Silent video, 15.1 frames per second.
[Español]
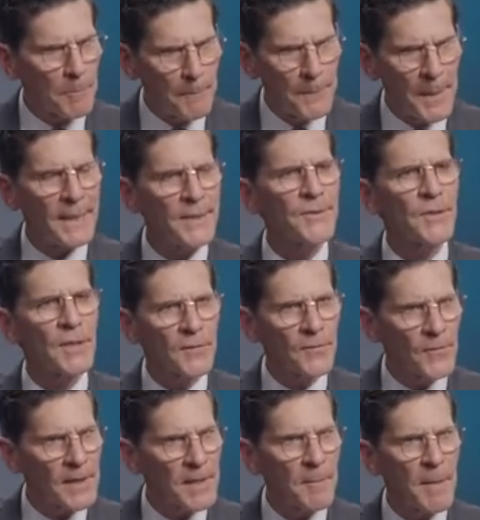preguntas
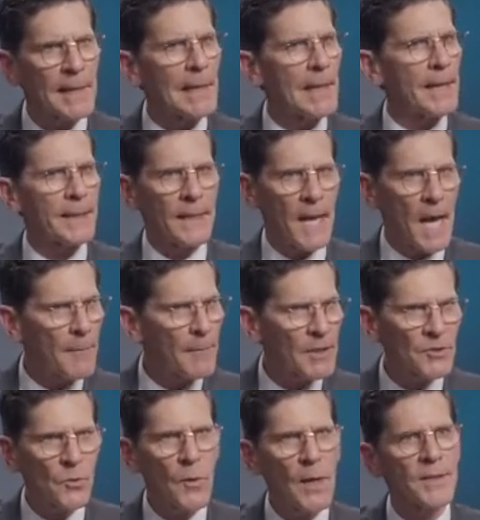filosóficas.
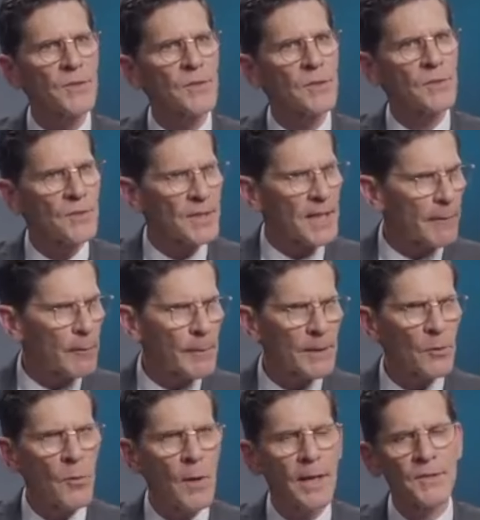Tenemos cinco que están
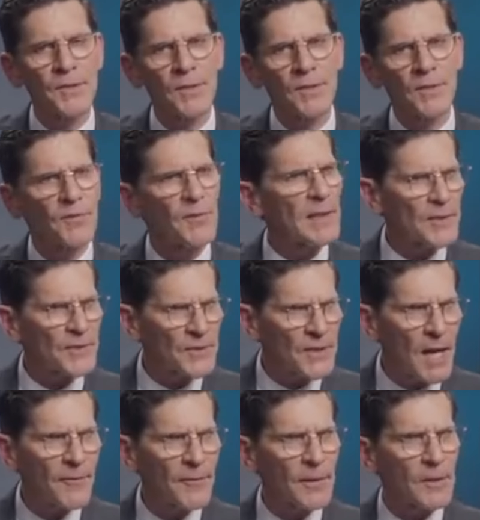numeradas 2,
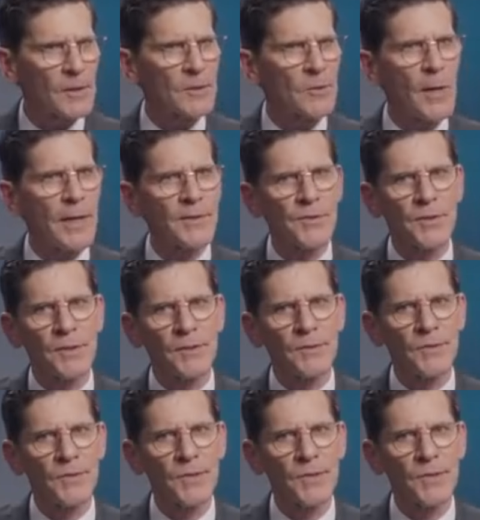3, 4,